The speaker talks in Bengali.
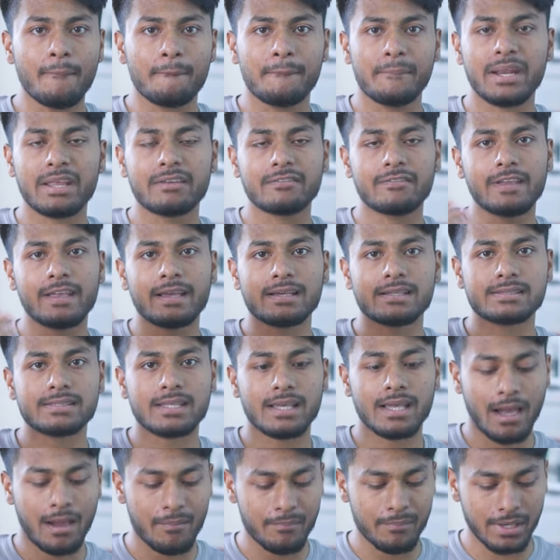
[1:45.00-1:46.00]

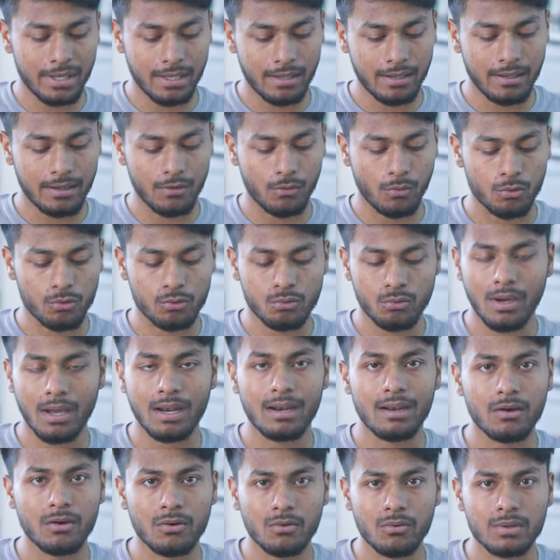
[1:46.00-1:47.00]
প্রিভিয়াসে আমরা অটো
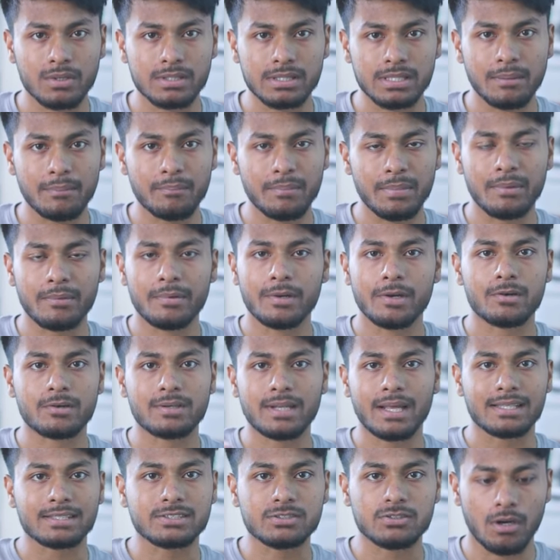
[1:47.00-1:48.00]
আনলক করতাম বিভিন্ন
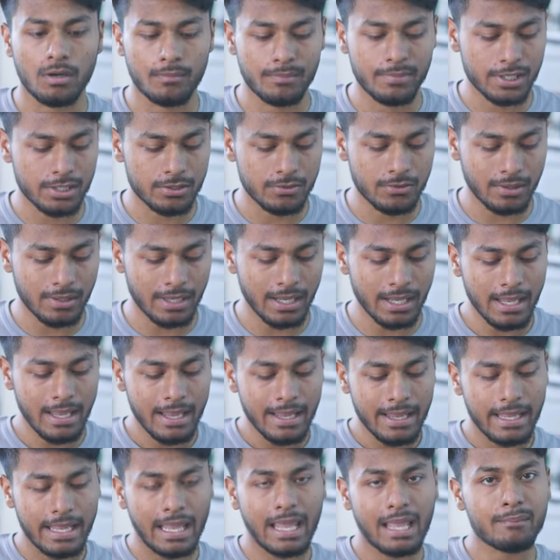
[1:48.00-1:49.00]
টাস্ক কমপ্লিট করে
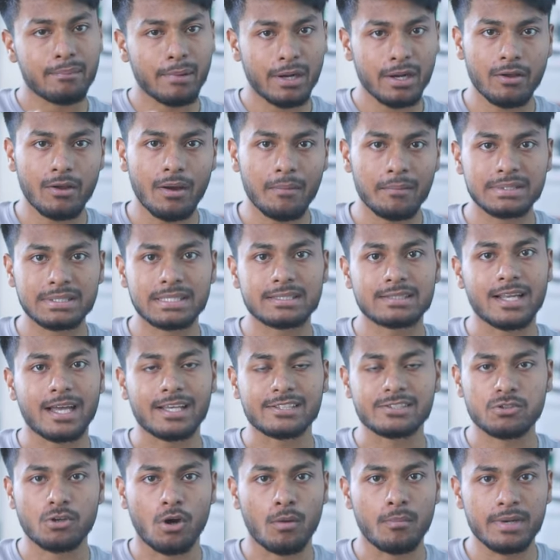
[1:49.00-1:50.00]
এইবারে আমাদের
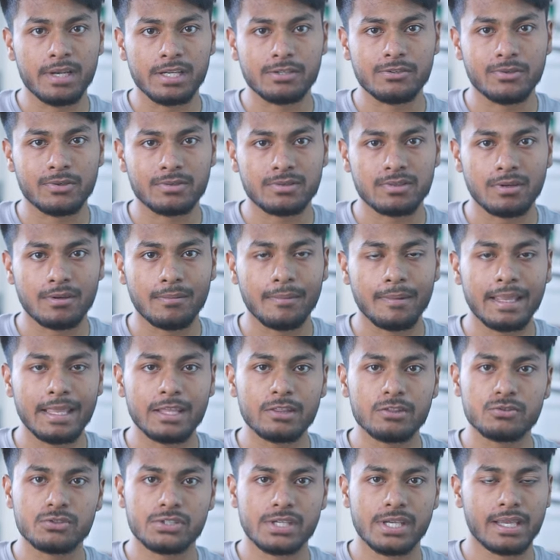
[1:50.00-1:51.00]
টাস্ক কমপ্লিট করতে হবে
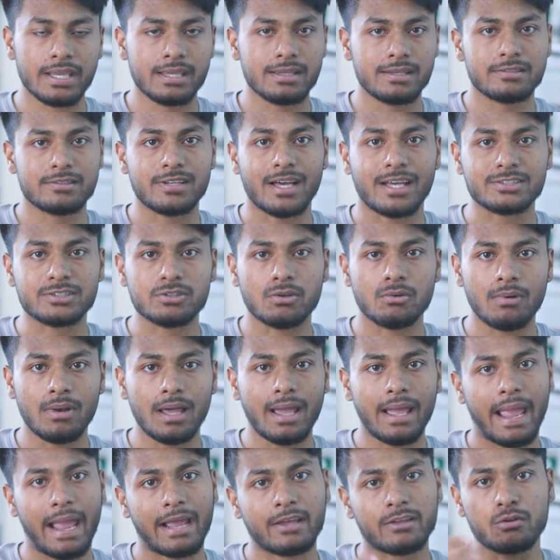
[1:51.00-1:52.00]
কিন্তু সেই টাস্কগুলো
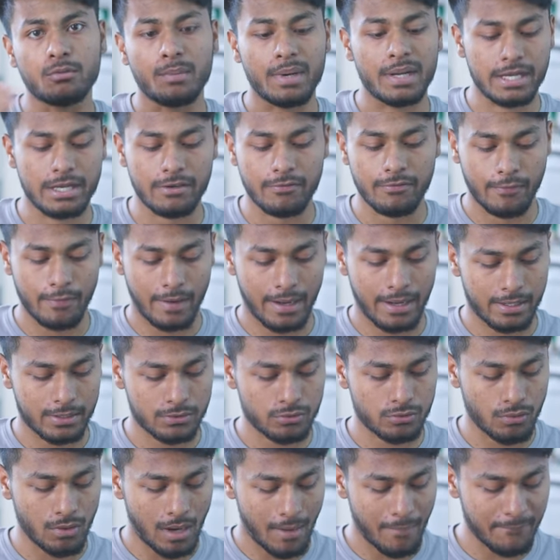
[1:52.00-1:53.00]
একদমই ডিফারেন্ট
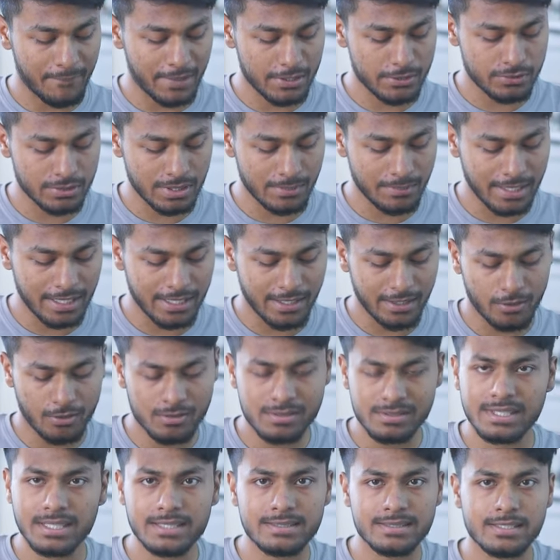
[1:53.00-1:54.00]
তো আপনারা যদি বিল্ডার
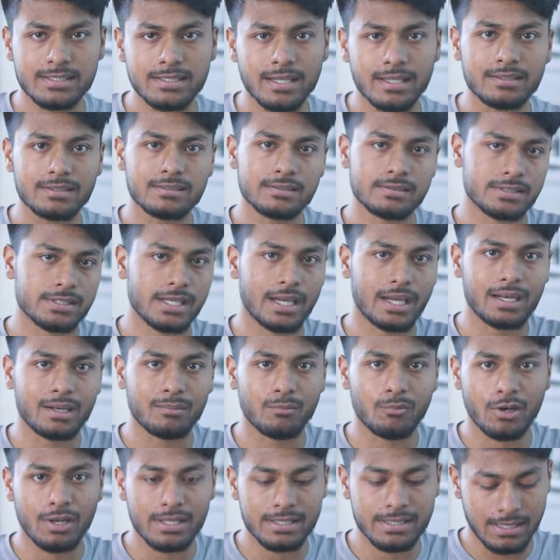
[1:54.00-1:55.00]
অল সিক্সে যান সেখানে
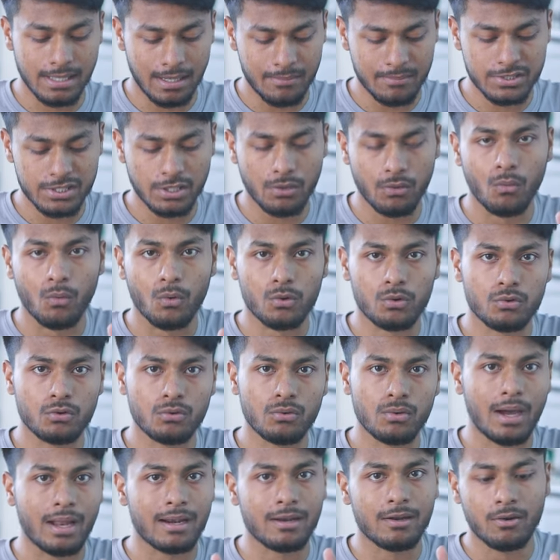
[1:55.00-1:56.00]
বলেই দিলাম যে ওটো
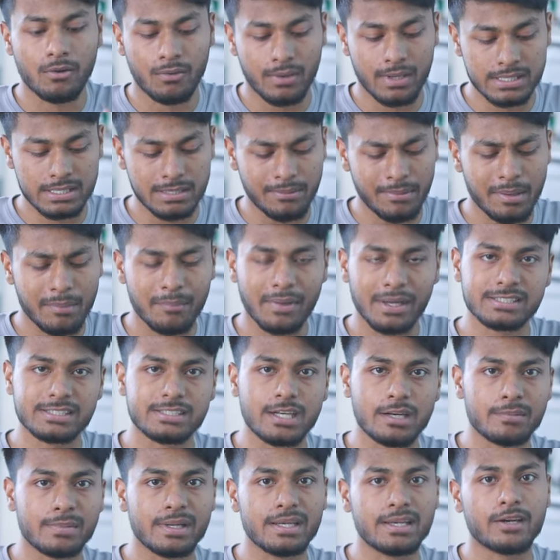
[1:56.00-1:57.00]
আনলক হয়ে যাবে আর
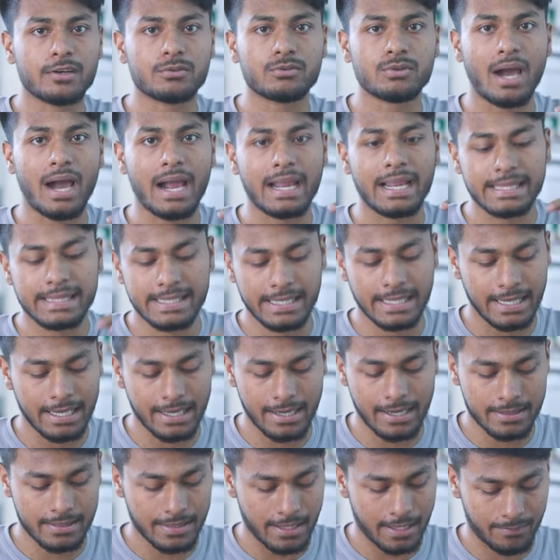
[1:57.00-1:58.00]
মাস্টার বিল্ডার তো আগে থেকে
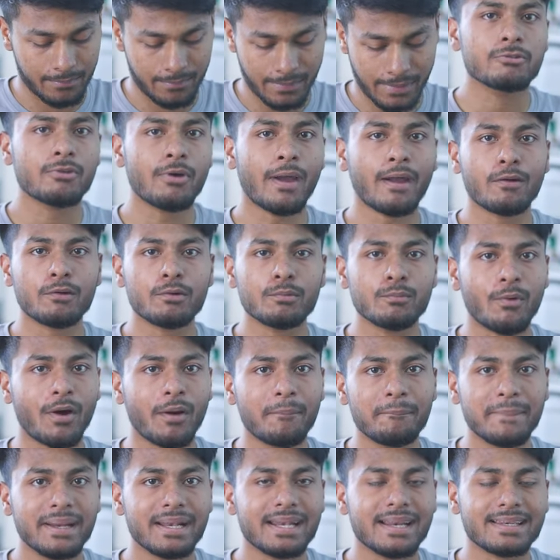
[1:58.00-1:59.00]
এখানে থাকবে তো এখন
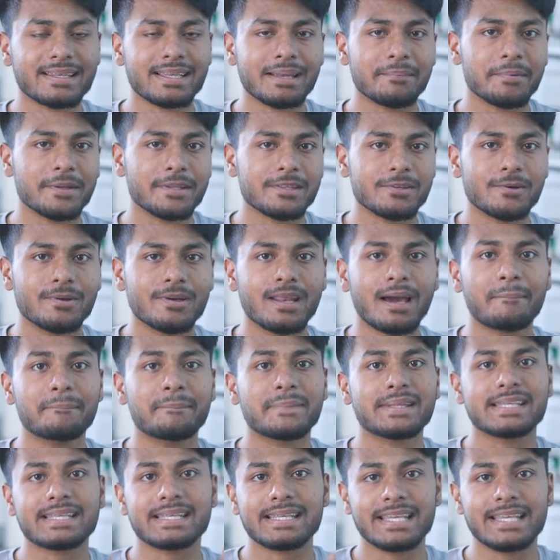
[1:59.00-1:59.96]
বব বিল্ডারকে পেতে হলে আপনাদের